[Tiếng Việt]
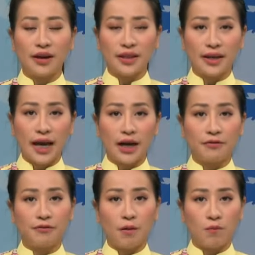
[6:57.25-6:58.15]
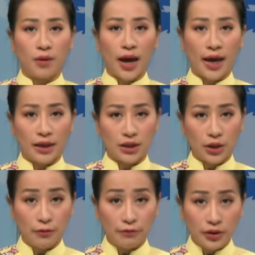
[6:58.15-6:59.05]
Vatican phong hàm
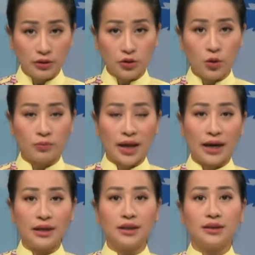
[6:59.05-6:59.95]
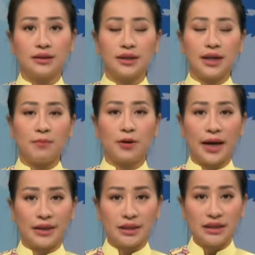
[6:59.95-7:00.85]
Tiểu Vương Cung Thánh Đường từ năm một
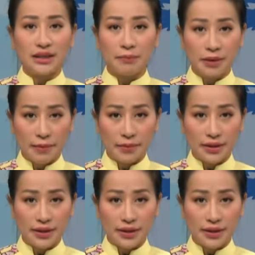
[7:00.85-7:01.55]
nghìn chín trăm năm mươi